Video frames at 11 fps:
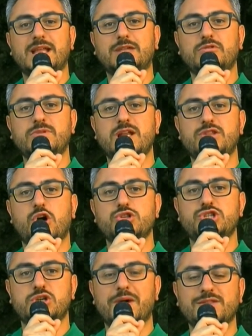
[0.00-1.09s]

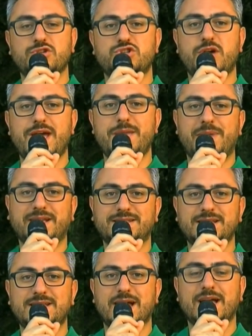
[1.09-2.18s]
2012, quando cioè è
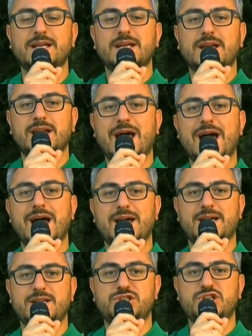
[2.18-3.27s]
partita la
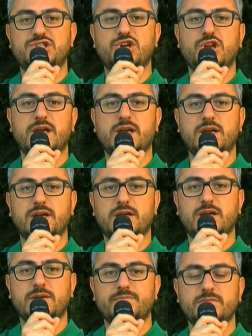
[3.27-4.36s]
eh, gestione
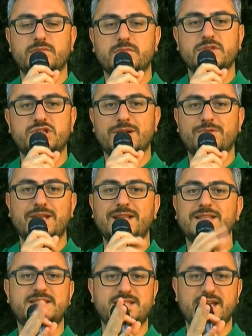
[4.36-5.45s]
eh, diciamo del
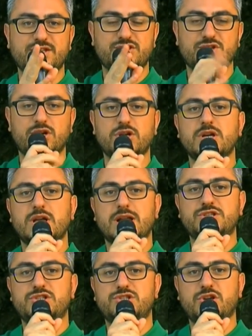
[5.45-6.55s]
dissesto, la
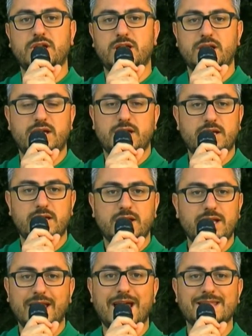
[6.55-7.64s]
gestione
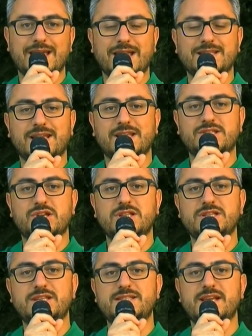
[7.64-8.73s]
legata alla dichiarazione di
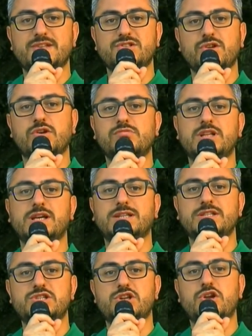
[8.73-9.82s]
dissesto, il comune di
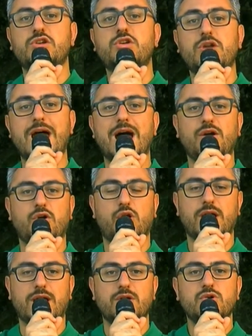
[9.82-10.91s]
Caltagirone non ha
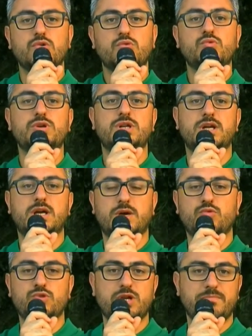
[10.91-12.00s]
ancora un, eh,
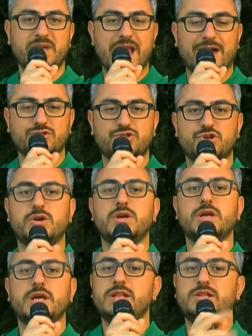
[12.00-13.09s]
un bilancio.
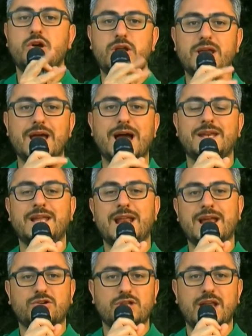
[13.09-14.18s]
In teoria
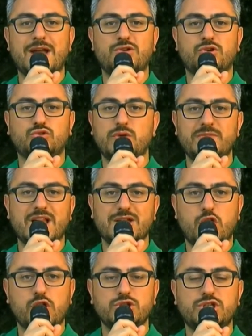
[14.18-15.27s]
nell'arco dell'anno
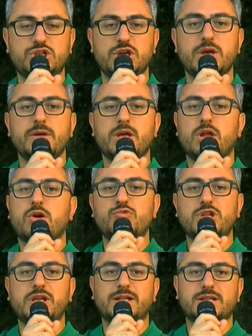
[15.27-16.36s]
2012 il comune
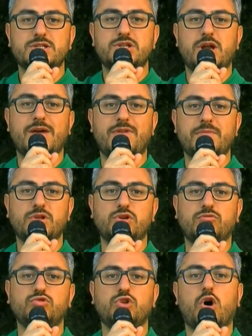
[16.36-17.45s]
di Caltagirone avrebbe
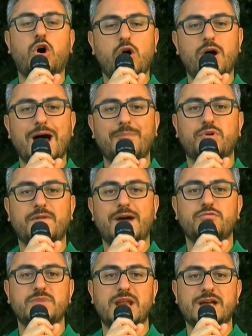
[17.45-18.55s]
dovuto o approvare
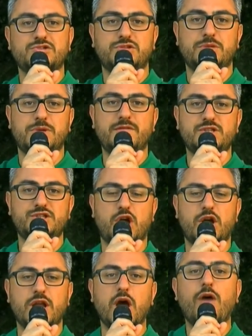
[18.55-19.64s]
un bilancio di
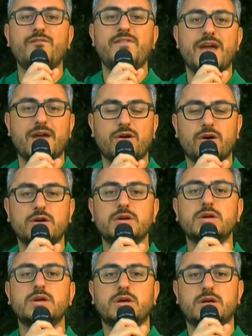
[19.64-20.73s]
previsione, ovvero
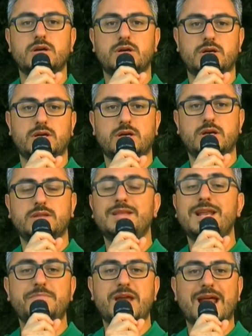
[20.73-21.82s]
eh,
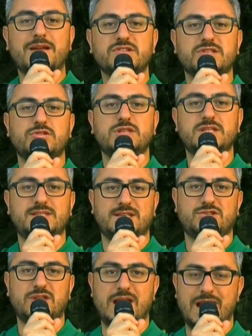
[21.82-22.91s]
deliberare lo stato di
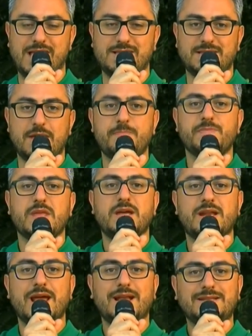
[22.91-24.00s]
dissesto dell'ente. In
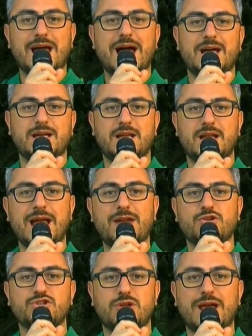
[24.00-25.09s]
realtà eh,
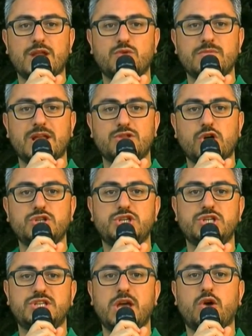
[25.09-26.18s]
l'anno solare 2012
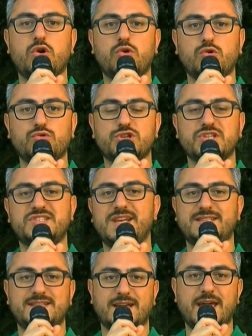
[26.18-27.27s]
si è concluso
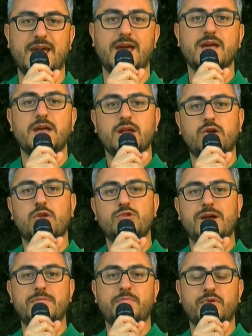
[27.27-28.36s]
senza che il Comune
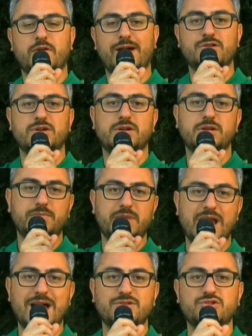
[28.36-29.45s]
abbia approvato il
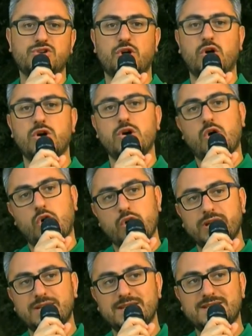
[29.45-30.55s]
bilancio o
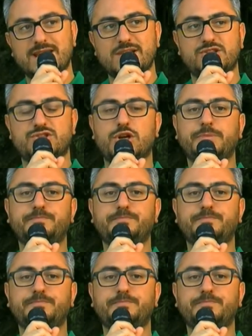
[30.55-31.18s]
il dissesto,